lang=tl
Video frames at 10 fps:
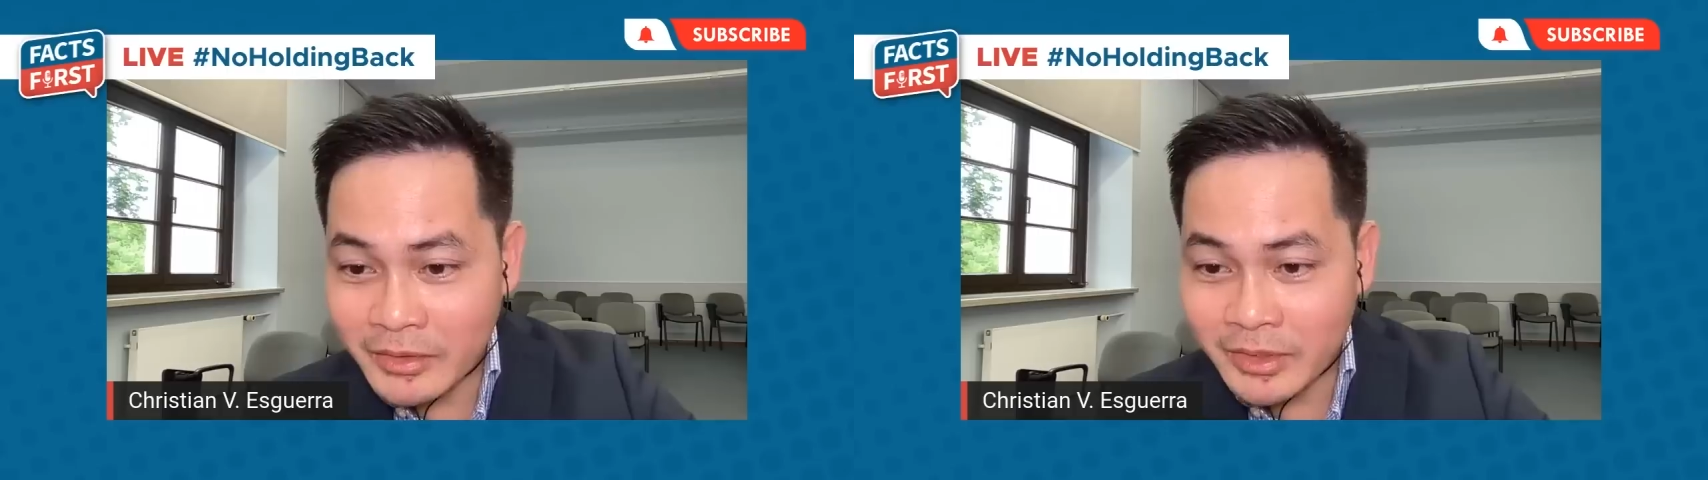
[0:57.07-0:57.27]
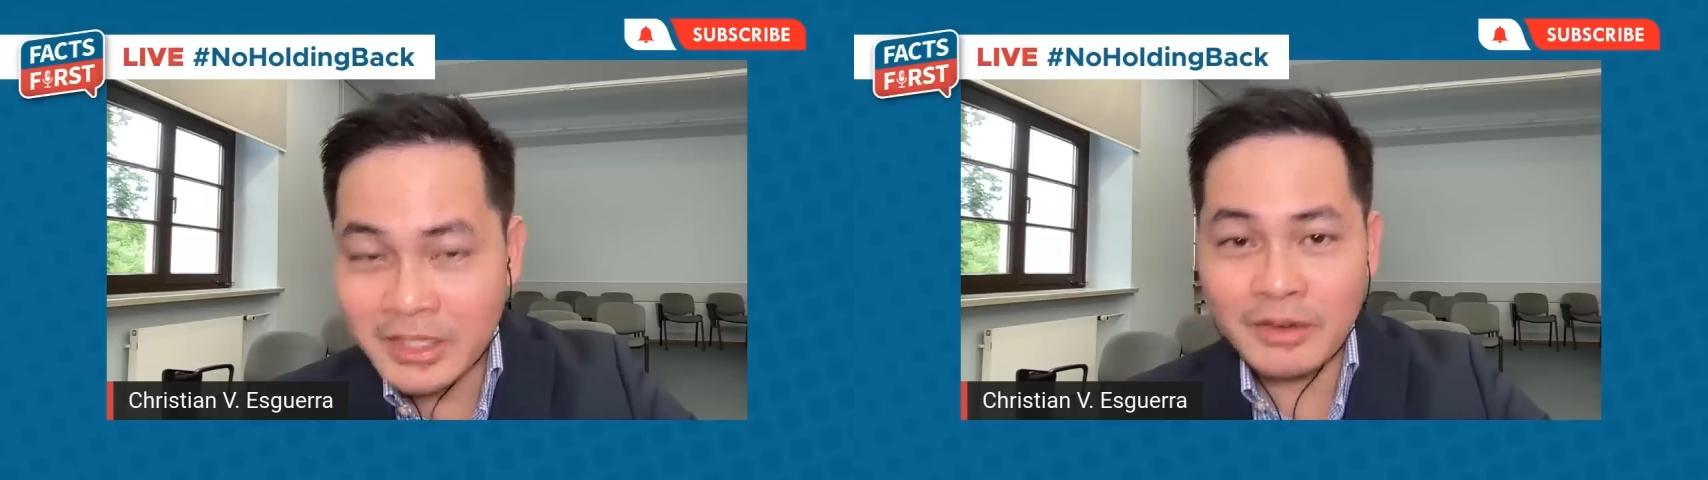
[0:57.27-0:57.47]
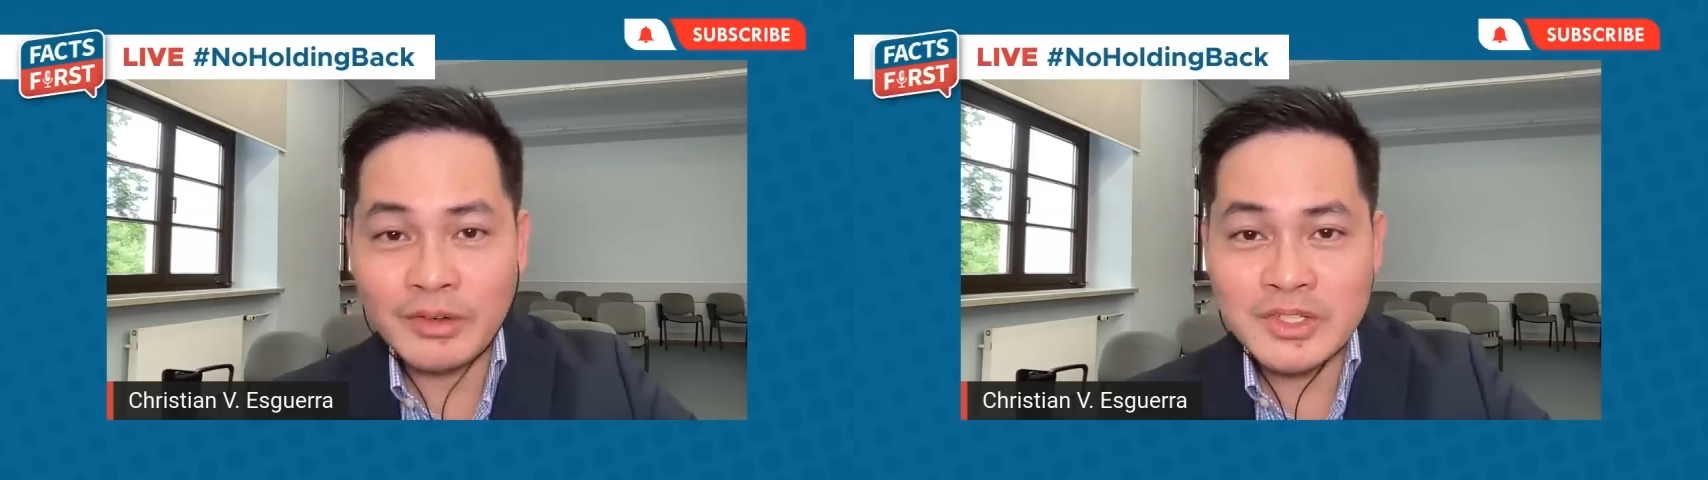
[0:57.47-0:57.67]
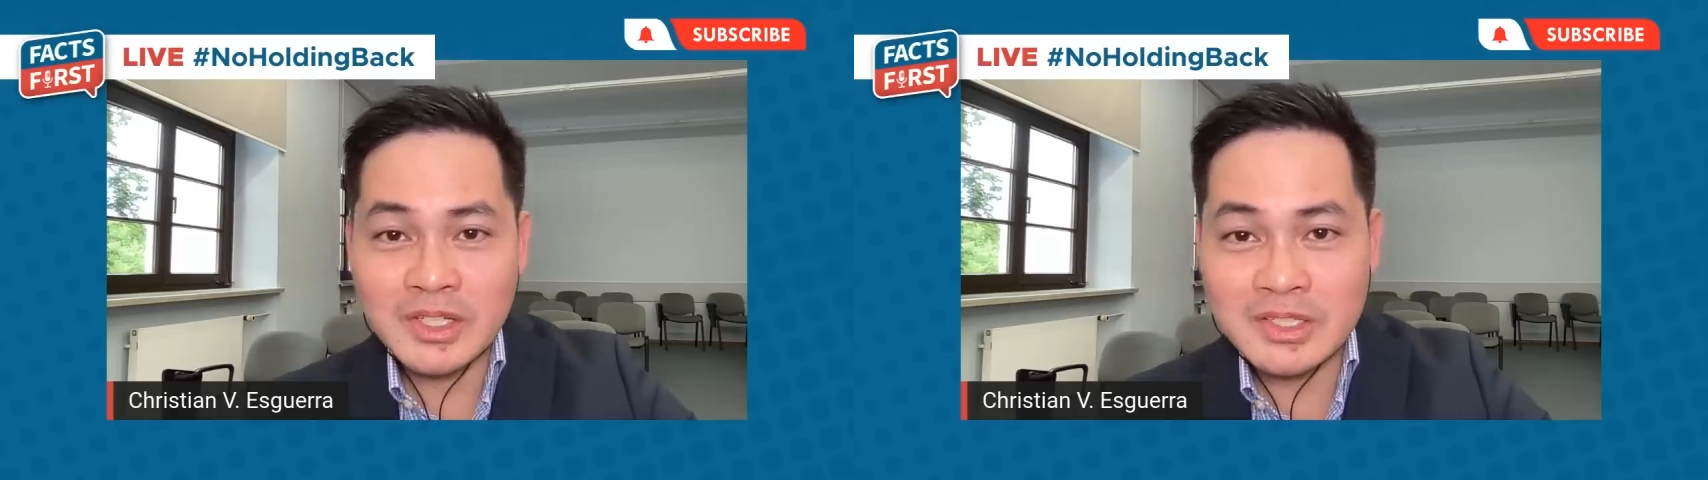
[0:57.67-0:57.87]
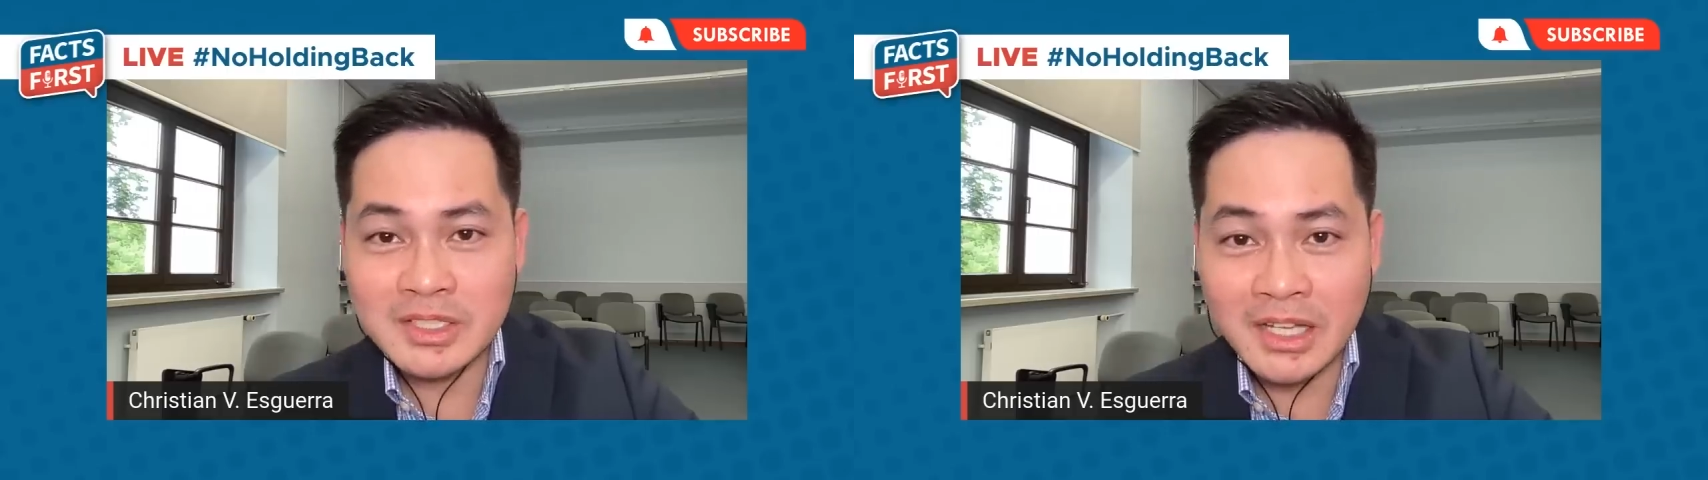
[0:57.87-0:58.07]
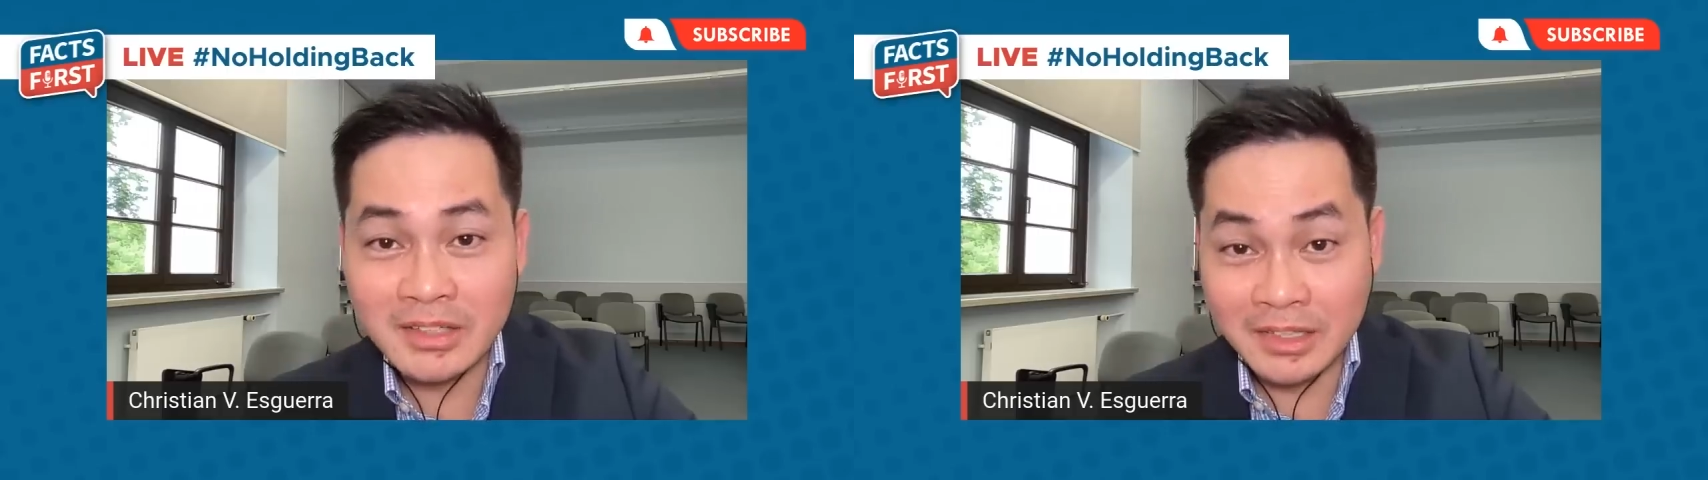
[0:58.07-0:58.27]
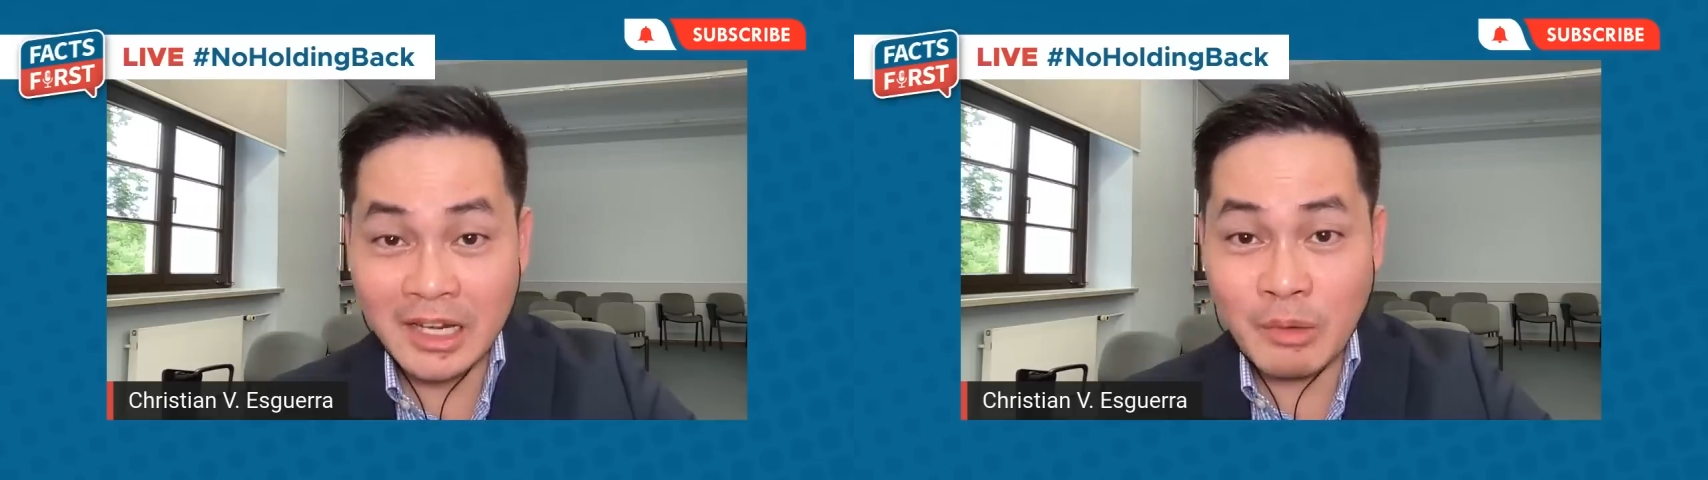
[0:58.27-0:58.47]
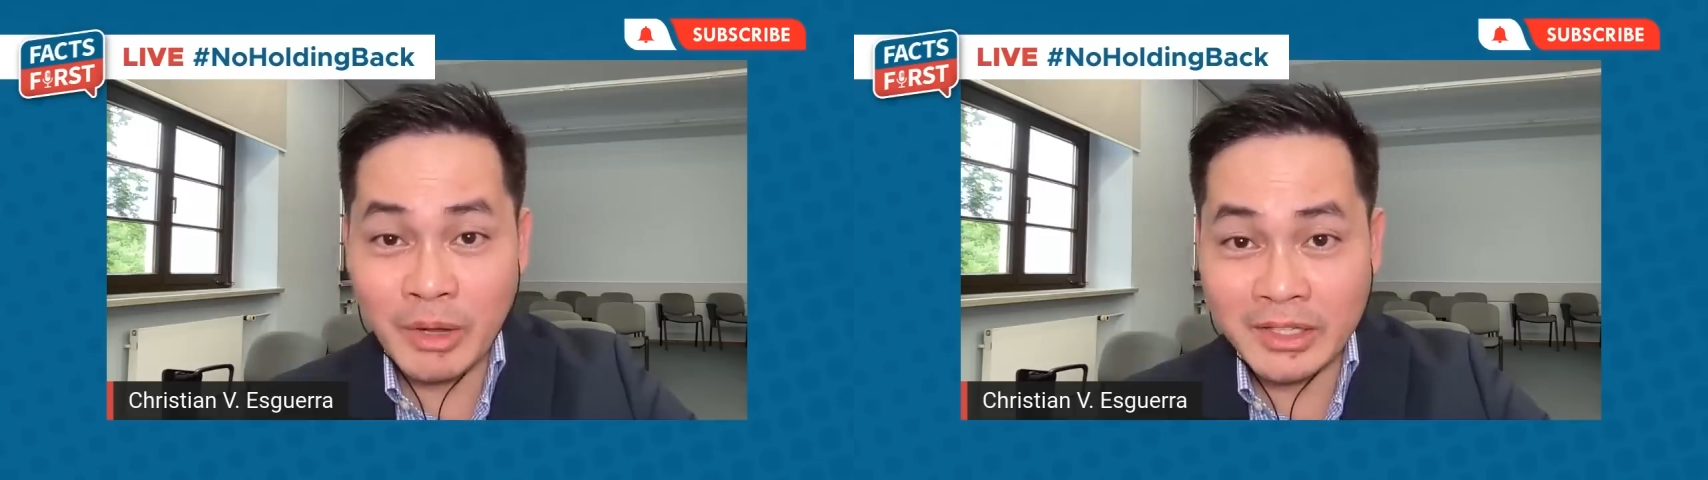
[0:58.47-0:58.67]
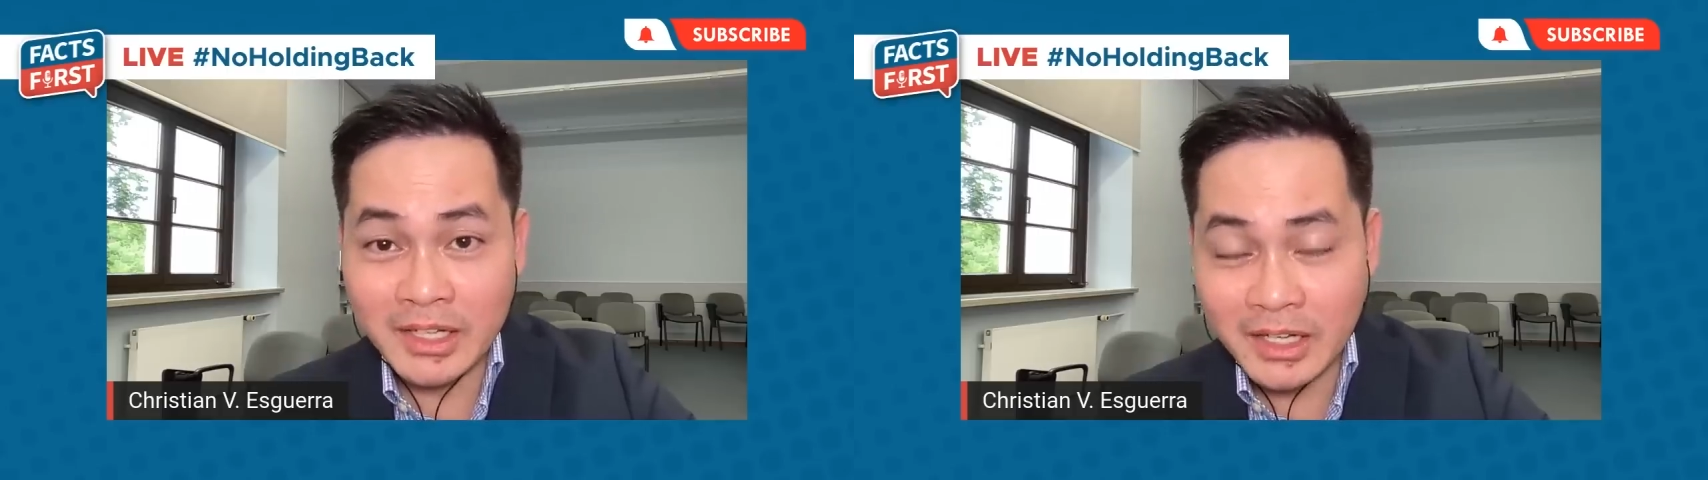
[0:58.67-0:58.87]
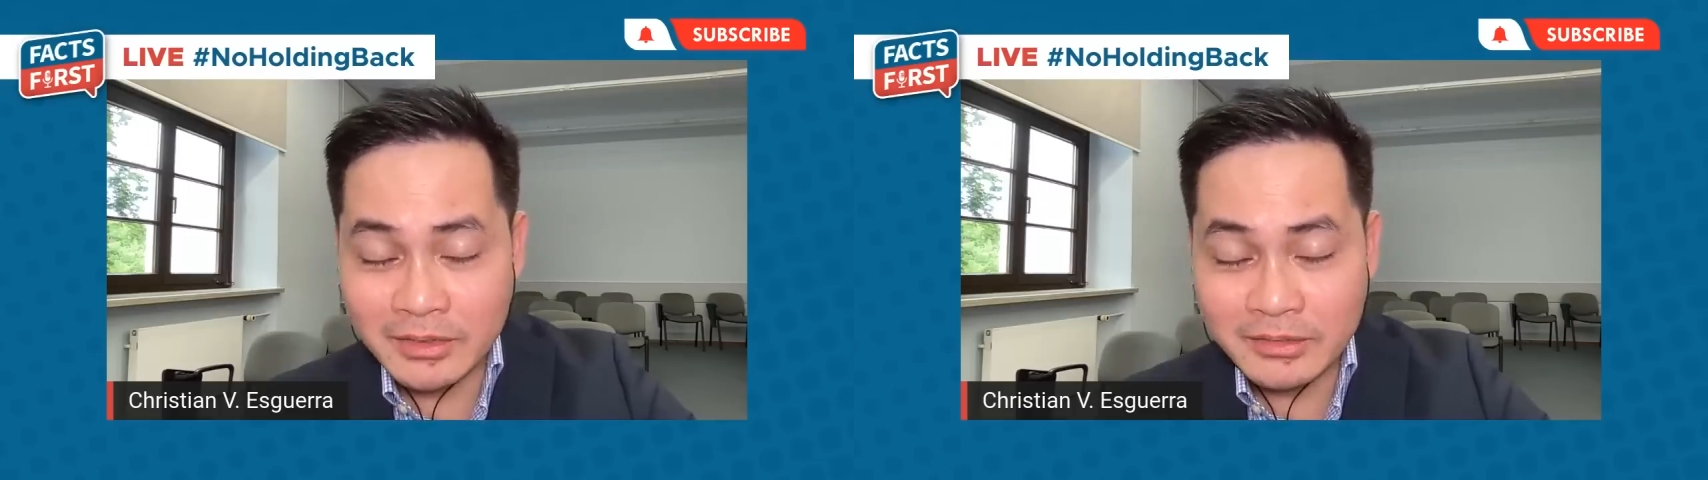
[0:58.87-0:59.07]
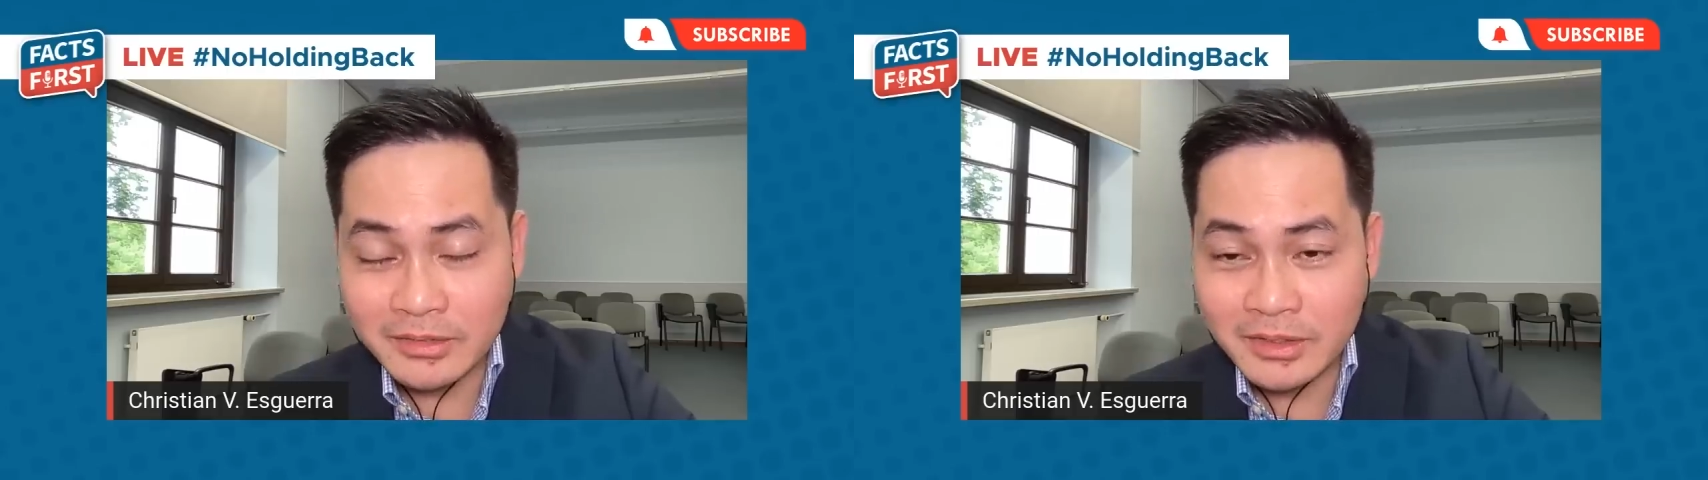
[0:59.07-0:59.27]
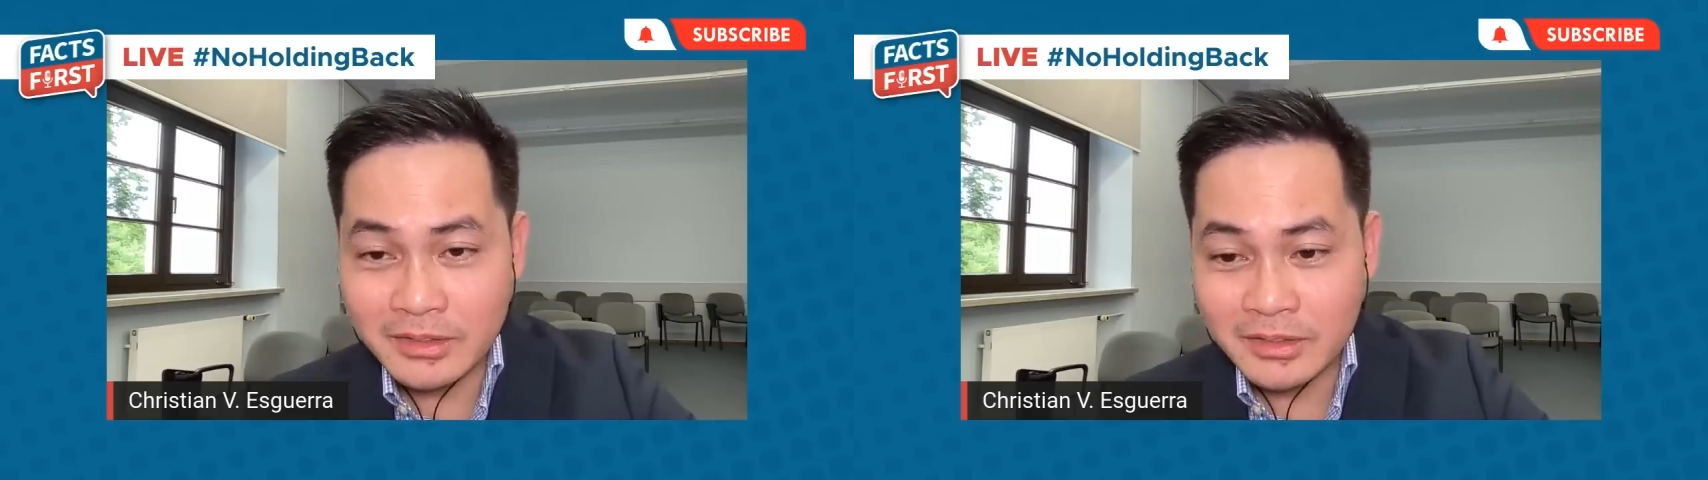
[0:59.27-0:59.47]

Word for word: ano, ikaw, Christian Esguerra, dilawan ka, no?